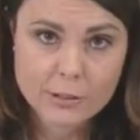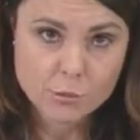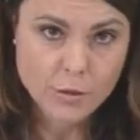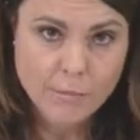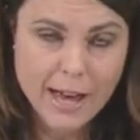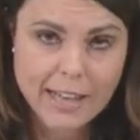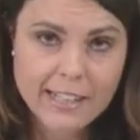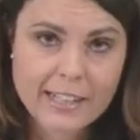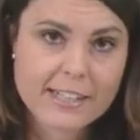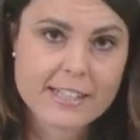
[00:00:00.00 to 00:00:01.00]
sulle
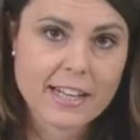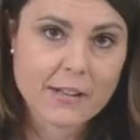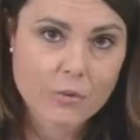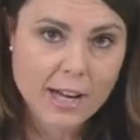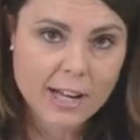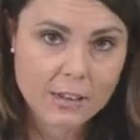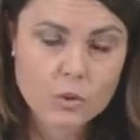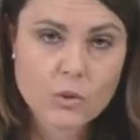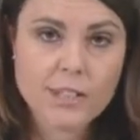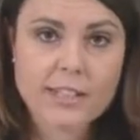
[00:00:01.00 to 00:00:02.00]
banche che sta
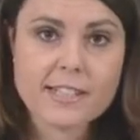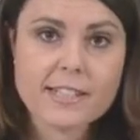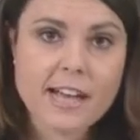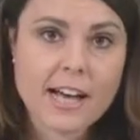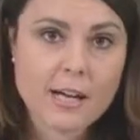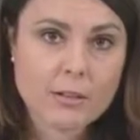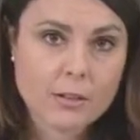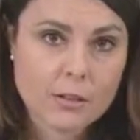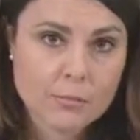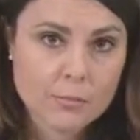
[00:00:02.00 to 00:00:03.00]
lavorando e che sta,
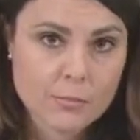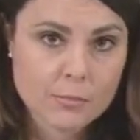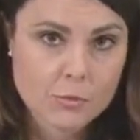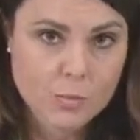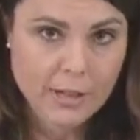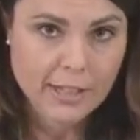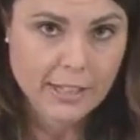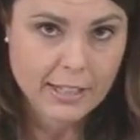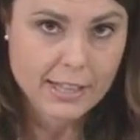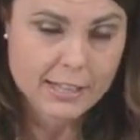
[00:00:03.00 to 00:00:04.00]
ehm, insomma,
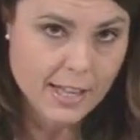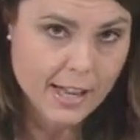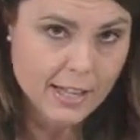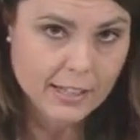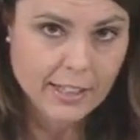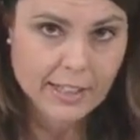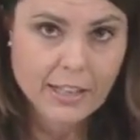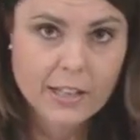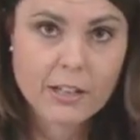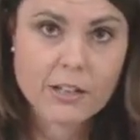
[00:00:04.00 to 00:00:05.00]
che, che sta anche
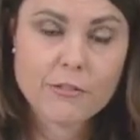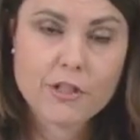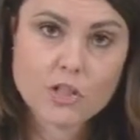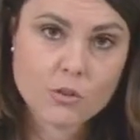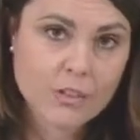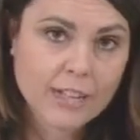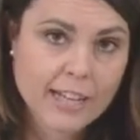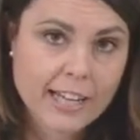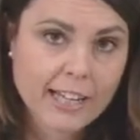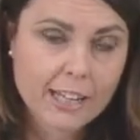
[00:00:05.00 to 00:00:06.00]
eh, facendo venire
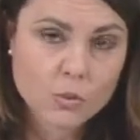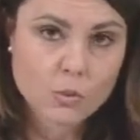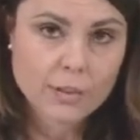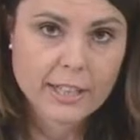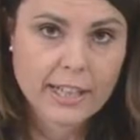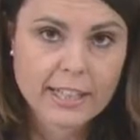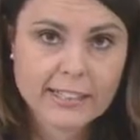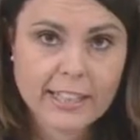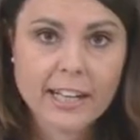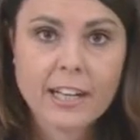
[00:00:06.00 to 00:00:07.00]
a galla alcune
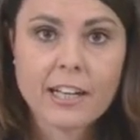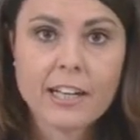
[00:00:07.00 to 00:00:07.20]
realtà.